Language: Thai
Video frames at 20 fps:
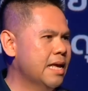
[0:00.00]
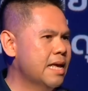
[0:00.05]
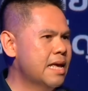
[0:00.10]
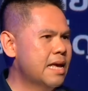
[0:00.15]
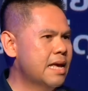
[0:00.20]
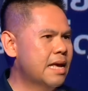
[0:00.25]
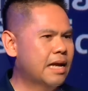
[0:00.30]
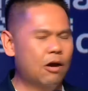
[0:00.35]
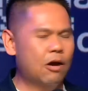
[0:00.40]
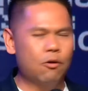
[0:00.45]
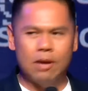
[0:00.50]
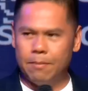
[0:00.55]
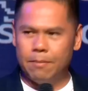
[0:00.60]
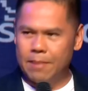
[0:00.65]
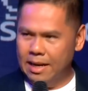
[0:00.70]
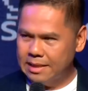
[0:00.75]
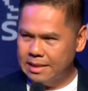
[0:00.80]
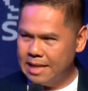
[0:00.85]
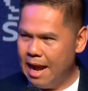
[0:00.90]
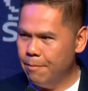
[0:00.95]
เรากำลัง
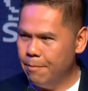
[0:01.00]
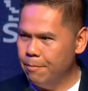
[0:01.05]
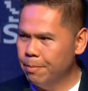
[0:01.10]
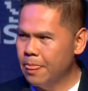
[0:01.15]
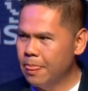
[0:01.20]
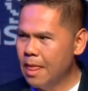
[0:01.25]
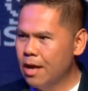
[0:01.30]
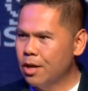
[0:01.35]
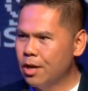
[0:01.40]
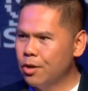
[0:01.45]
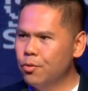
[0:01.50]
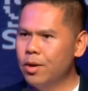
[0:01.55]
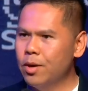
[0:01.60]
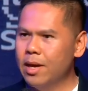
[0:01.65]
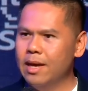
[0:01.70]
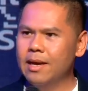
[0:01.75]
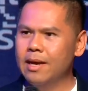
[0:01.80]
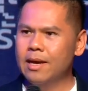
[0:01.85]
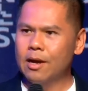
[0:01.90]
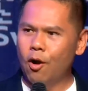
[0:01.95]
ทำด้วย
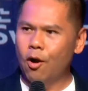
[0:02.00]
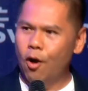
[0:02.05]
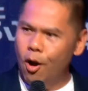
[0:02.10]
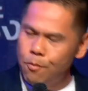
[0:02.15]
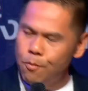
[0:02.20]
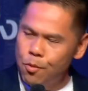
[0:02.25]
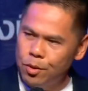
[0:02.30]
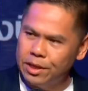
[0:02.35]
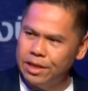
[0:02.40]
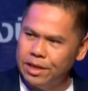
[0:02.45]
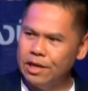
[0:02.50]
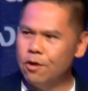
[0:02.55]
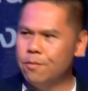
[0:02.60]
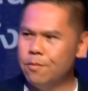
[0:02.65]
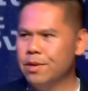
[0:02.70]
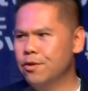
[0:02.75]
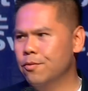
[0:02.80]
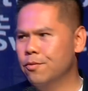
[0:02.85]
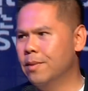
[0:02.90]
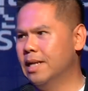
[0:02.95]
ข้อมูลที่เรามี
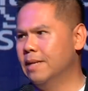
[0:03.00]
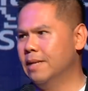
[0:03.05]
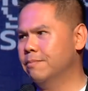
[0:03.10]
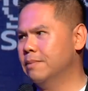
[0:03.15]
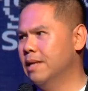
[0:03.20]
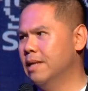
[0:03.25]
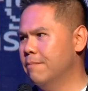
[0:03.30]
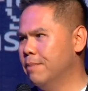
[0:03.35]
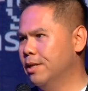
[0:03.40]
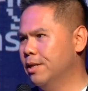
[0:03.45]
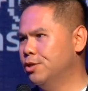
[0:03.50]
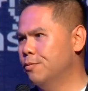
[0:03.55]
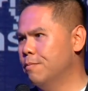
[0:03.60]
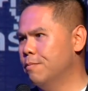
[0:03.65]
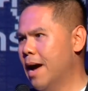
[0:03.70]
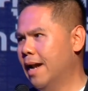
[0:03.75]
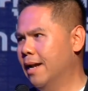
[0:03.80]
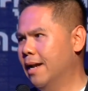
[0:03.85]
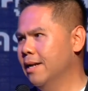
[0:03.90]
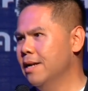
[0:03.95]
อยู่ในปัจจุบั
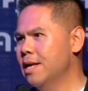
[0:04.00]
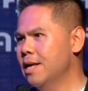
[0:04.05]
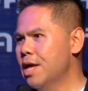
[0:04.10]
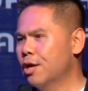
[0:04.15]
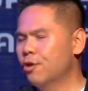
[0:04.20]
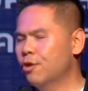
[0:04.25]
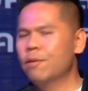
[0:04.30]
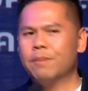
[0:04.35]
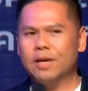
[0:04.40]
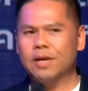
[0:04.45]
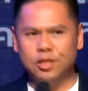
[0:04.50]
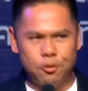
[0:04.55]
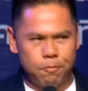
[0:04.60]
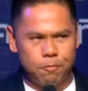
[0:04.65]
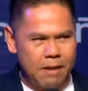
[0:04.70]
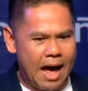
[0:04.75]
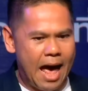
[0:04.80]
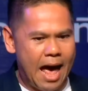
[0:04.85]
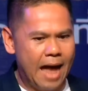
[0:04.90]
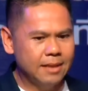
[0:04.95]
นด้วยประสบ
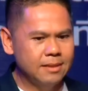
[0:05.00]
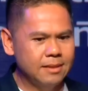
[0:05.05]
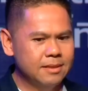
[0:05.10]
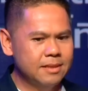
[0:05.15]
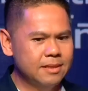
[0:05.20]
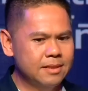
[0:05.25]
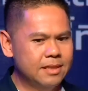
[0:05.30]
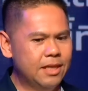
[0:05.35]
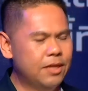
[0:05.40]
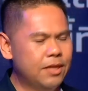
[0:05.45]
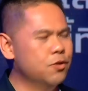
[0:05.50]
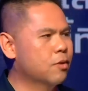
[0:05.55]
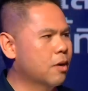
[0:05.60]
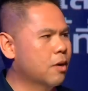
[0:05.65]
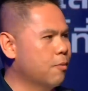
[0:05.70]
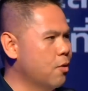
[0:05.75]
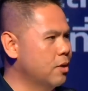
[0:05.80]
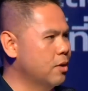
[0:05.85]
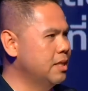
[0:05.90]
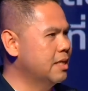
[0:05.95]
การณ์ที่อยู่กับ
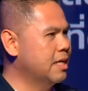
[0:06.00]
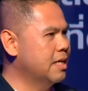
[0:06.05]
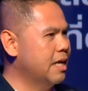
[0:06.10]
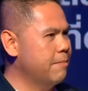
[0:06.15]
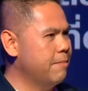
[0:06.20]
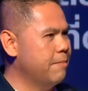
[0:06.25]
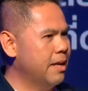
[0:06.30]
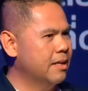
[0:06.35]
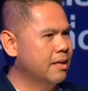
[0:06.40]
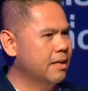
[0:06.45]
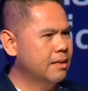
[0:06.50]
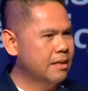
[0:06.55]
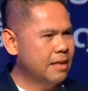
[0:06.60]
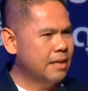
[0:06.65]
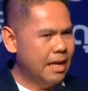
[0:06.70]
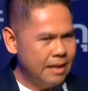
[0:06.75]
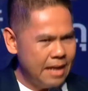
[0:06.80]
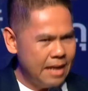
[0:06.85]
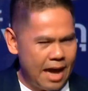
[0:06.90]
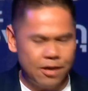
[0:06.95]
คนที่เคยเป็น
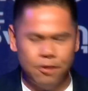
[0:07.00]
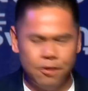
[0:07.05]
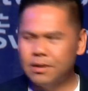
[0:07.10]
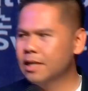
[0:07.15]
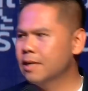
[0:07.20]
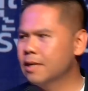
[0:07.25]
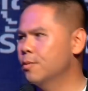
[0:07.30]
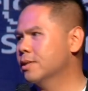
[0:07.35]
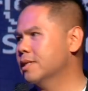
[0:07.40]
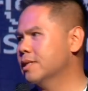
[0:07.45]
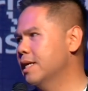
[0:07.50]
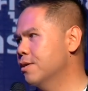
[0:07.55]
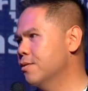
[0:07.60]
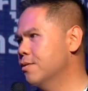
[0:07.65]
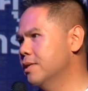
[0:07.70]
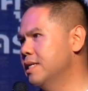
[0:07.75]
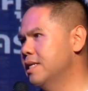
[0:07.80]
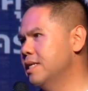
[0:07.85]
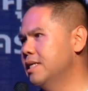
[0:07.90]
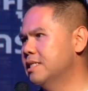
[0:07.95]
นายกรัฐมนตรีคน
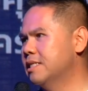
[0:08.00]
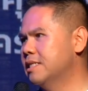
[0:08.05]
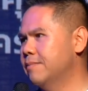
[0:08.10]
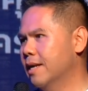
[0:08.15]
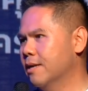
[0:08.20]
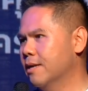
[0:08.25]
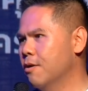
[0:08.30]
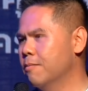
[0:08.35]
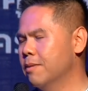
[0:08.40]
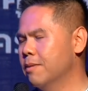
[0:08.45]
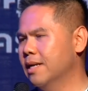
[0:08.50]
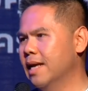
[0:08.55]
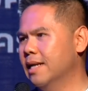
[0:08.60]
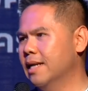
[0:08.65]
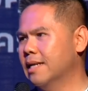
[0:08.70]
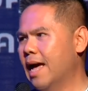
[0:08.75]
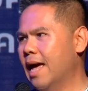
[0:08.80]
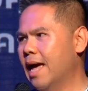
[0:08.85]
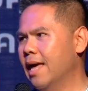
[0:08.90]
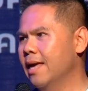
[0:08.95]
ที่ 21 ของประเทศ
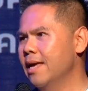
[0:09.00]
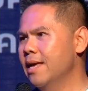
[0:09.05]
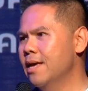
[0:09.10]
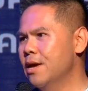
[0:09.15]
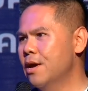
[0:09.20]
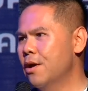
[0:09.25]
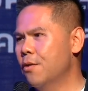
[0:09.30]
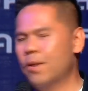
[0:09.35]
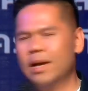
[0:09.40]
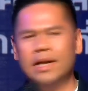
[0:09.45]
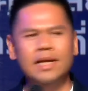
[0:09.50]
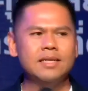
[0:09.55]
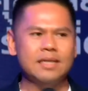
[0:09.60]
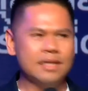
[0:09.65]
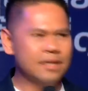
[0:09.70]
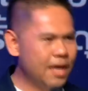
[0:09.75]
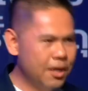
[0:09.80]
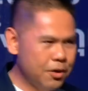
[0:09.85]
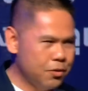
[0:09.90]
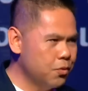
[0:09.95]
ไทย วันนี้ถึง
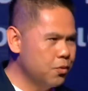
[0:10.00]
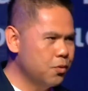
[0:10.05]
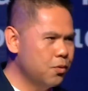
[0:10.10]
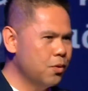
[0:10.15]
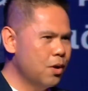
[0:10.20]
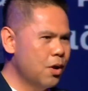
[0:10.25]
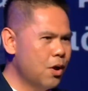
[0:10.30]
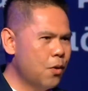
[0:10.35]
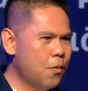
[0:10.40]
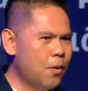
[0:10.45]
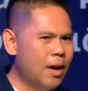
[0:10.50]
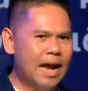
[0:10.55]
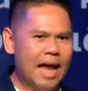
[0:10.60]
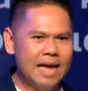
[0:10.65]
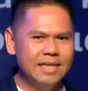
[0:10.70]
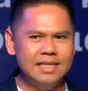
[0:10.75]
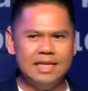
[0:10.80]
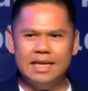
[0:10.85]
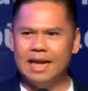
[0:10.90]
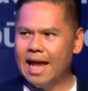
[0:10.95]
ได้รู้ว่าหลาย
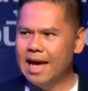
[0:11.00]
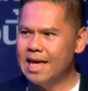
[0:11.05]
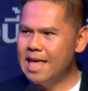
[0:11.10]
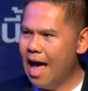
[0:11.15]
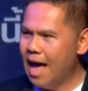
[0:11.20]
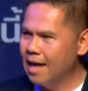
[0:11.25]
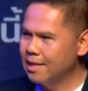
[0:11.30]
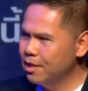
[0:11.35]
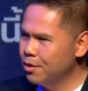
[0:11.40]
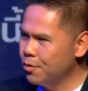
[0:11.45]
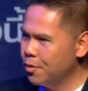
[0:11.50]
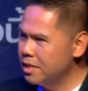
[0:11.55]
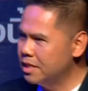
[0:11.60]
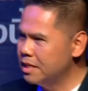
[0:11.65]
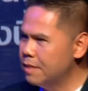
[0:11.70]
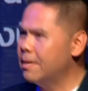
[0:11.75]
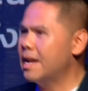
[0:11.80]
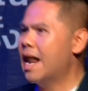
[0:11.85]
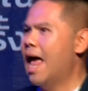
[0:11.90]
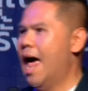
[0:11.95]
สิ่งหลายอย่างที่คนชื่อ
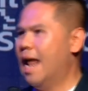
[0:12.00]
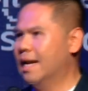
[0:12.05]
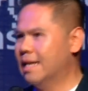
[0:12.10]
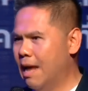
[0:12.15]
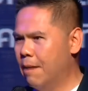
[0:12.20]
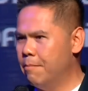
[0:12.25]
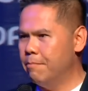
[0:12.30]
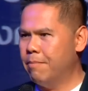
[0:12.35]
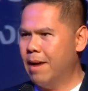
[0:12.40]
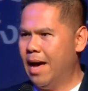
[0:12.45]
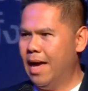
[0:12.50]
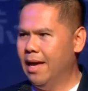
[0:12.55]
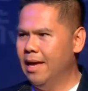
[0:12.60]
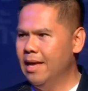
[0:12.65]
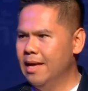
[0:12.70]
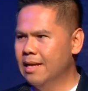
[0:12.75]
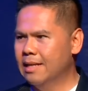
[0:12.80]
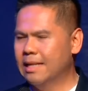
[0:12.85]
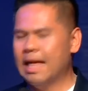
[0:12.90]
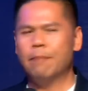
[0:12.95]
บรรหารทำไป
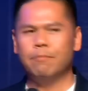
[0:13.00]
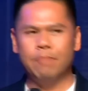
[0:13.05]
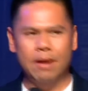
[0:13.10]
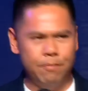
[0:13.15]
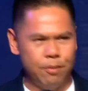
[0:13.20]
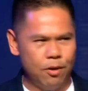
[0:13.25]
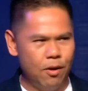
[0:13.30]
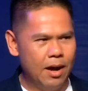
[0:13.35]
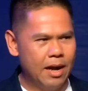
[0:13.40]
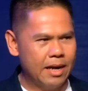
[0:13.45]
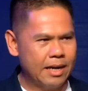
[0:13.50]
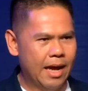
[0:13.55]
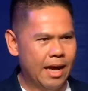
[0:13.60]
ทำไปเพราะอะไร